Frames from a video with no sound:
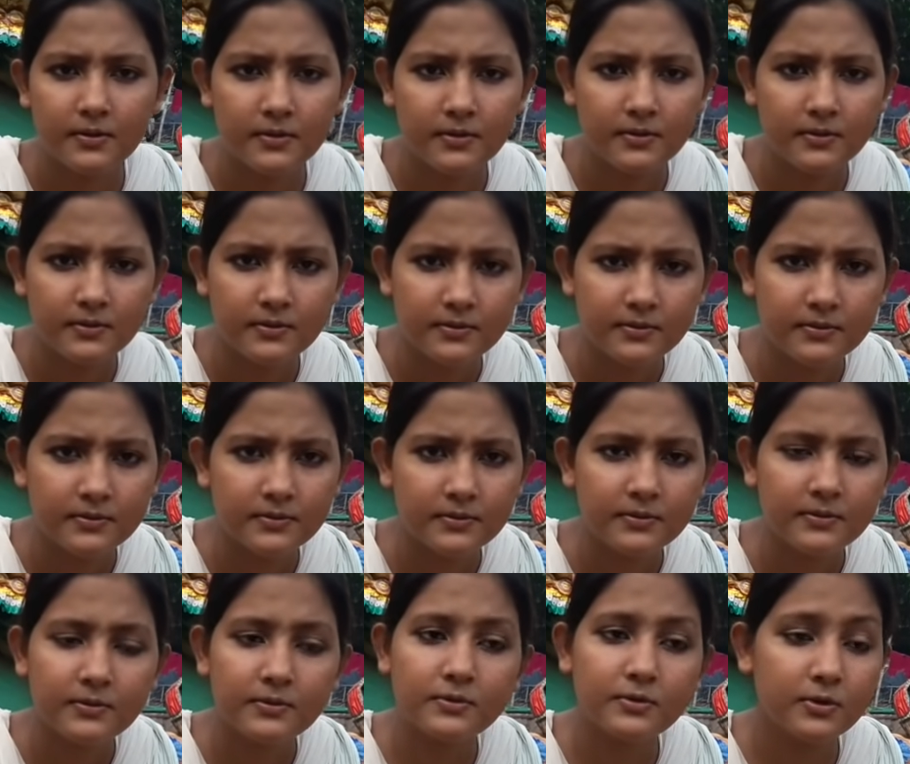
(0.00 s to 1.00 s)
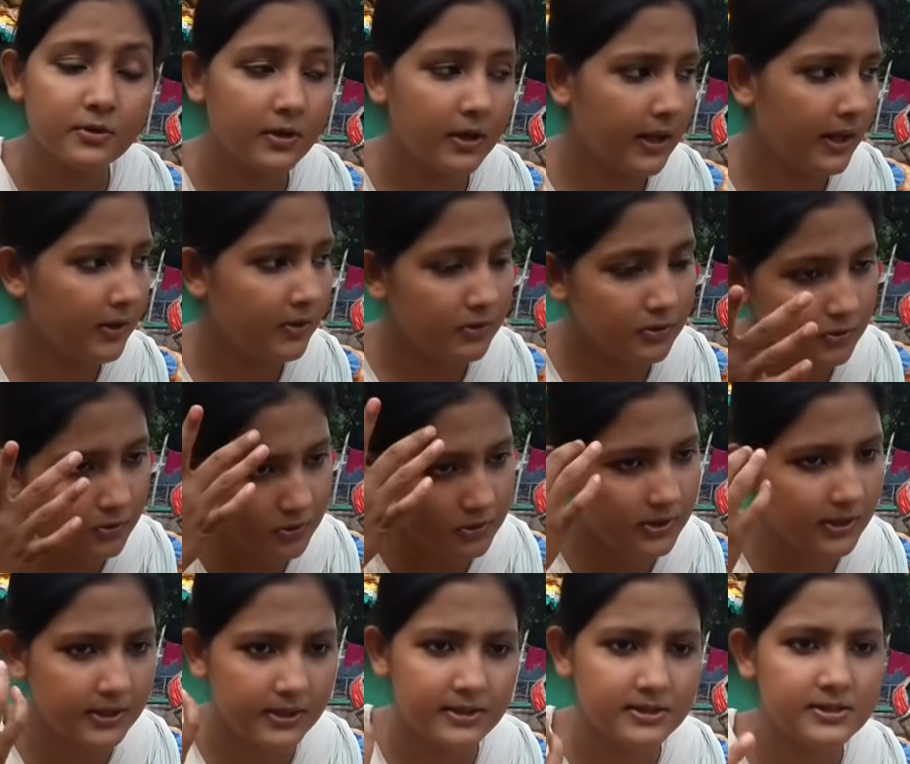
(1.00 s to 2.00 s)
হ্যাঁ বলেন কিন্তু এখন
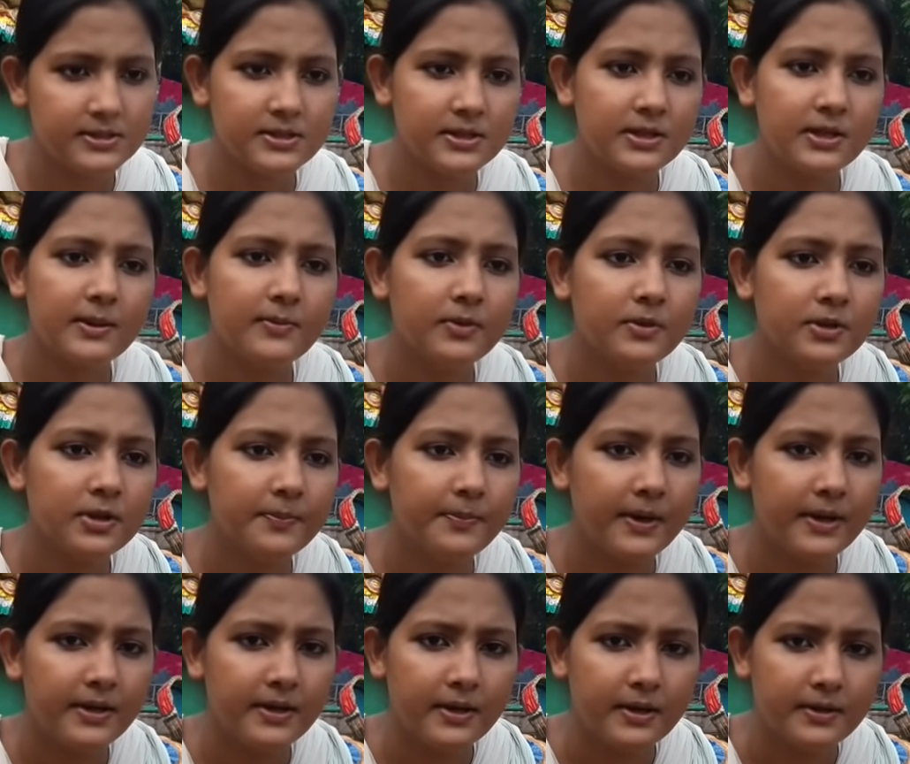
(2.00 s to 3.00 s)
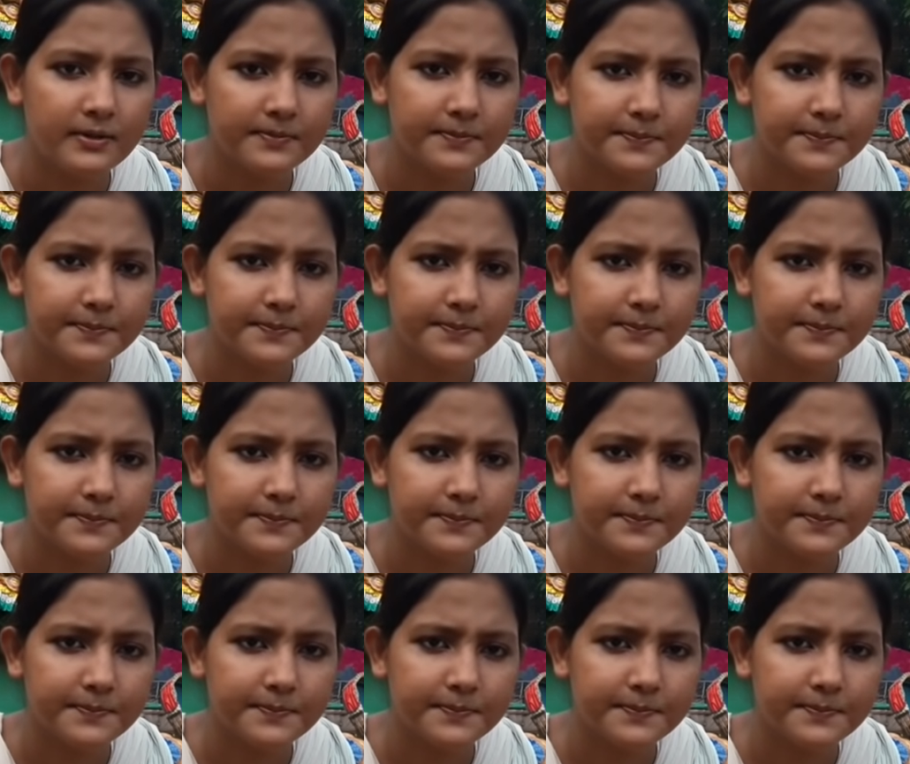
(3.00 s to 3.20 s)
কোথায় গেছে সেটা বলতে পারি না